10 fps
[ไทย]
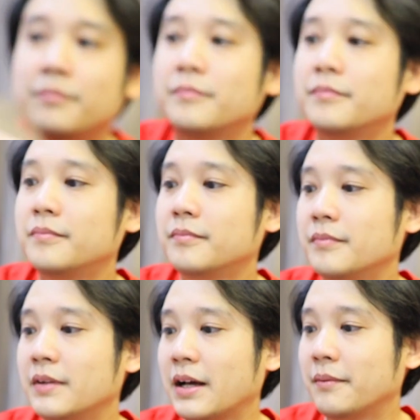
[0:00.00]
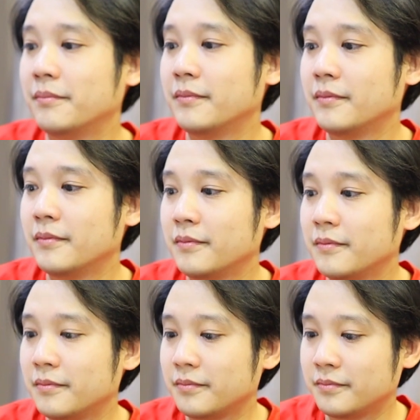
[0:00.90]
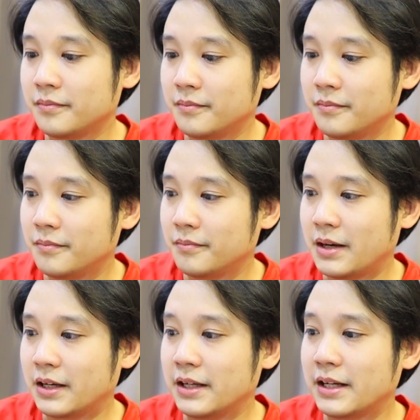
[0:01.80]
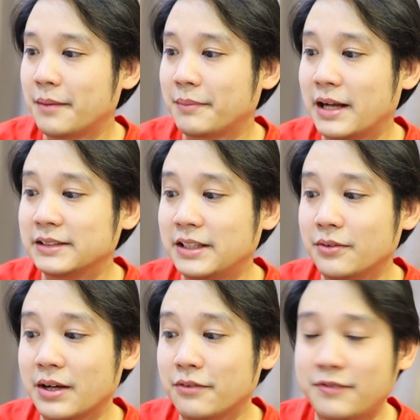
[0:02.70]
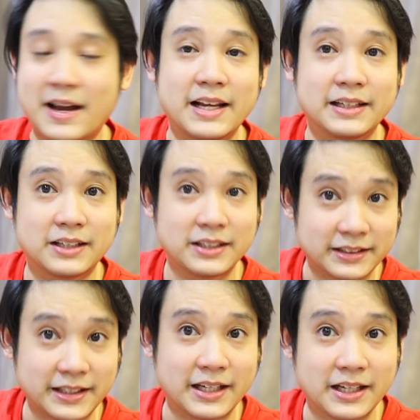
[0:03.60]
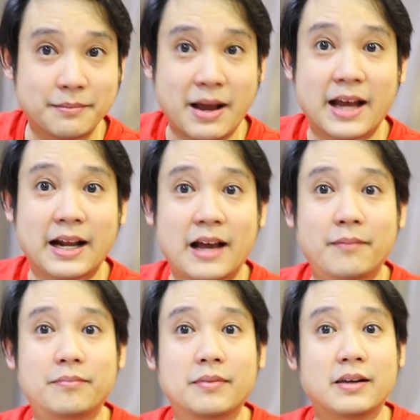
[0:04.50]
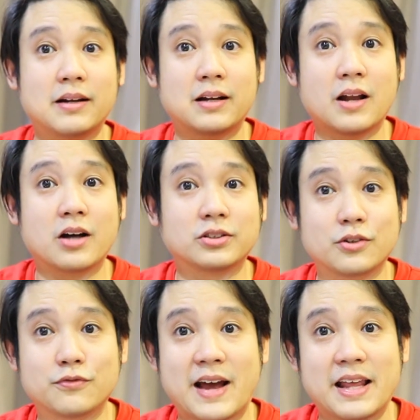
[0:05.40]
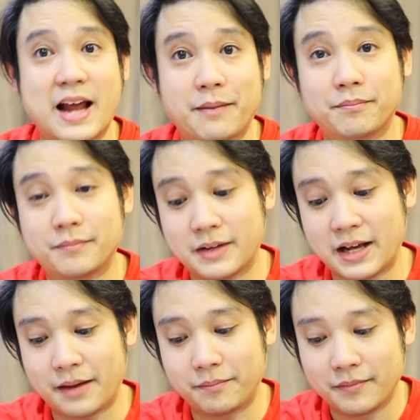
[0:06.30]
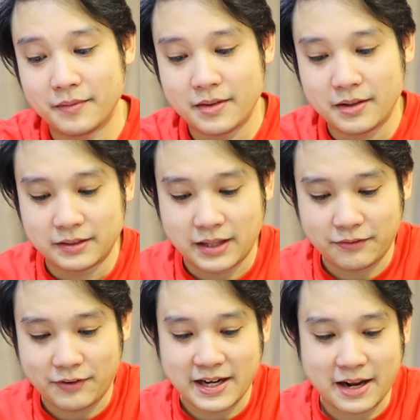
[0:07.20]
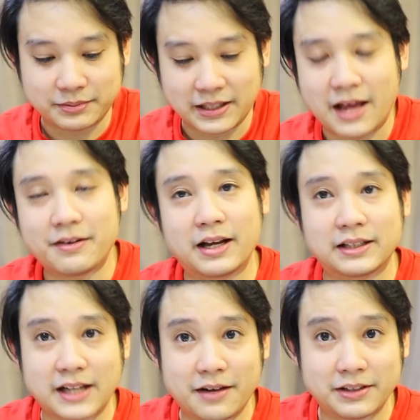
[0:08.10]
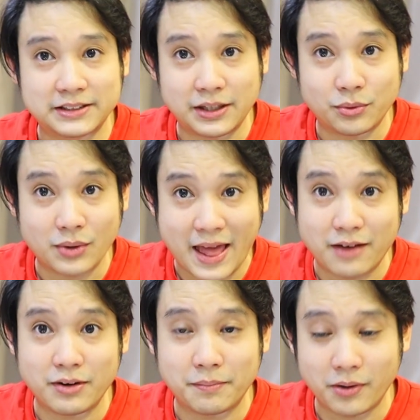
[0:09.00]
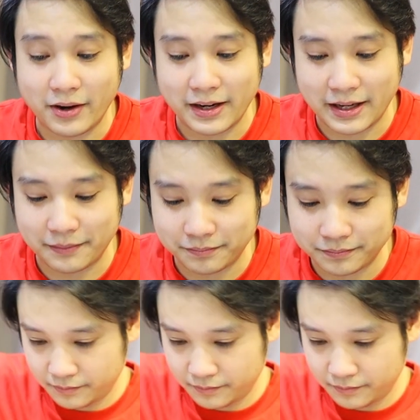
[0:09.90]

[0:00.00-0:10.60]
บนะครับมันก็จะทำการซีลนะครับไฟก็จะติดขึ้นมานะครับรอจนไฟดับนะครับถ้าไฟดับเสร็จแล้วเนี่ยก็แสดงว่าซีลแล้วเรียบร้อยนะครับ